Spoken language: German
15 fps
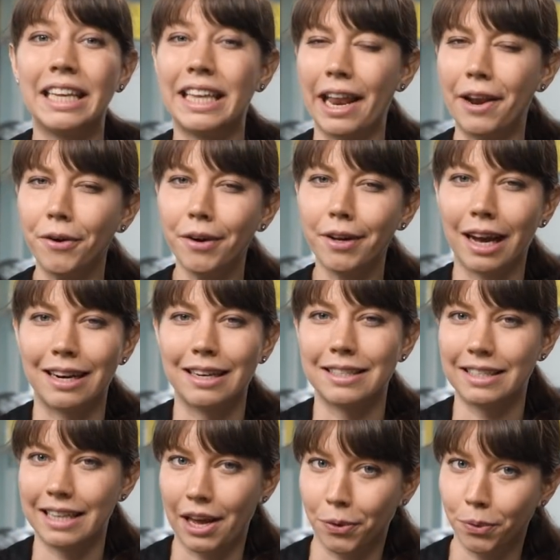Dennoch kann
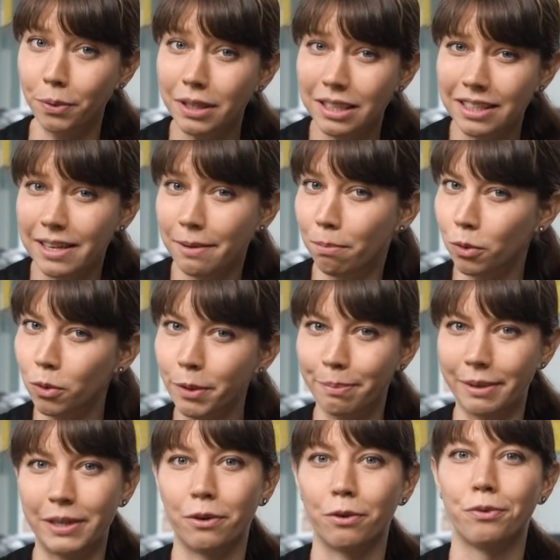es sehr gut die
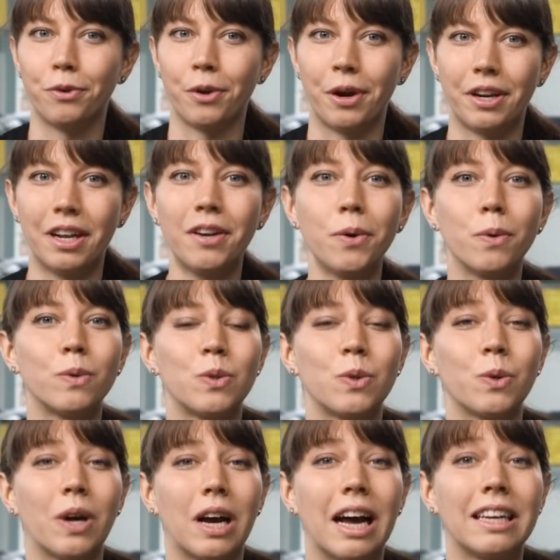Blutbildung fördern und
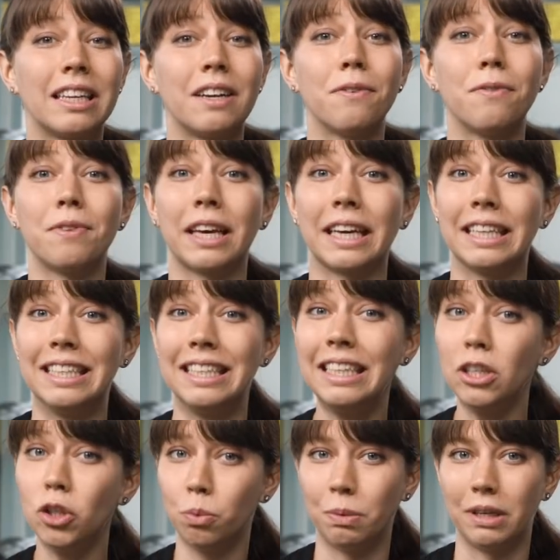sogar den
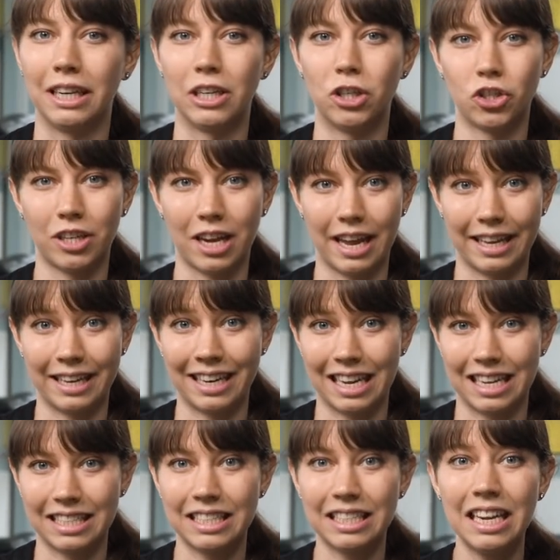Ferritinspiegel steigen
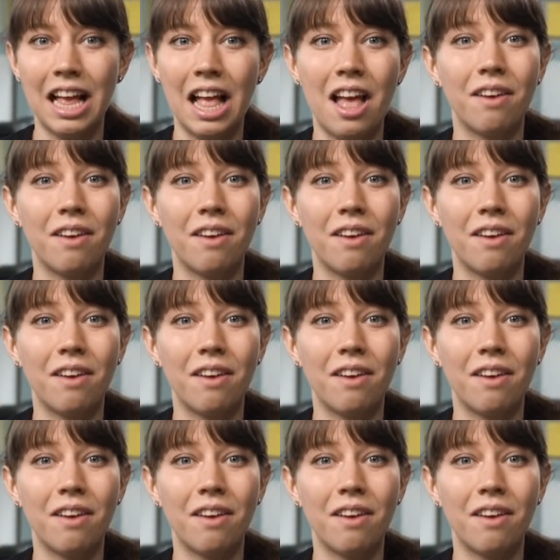lassen,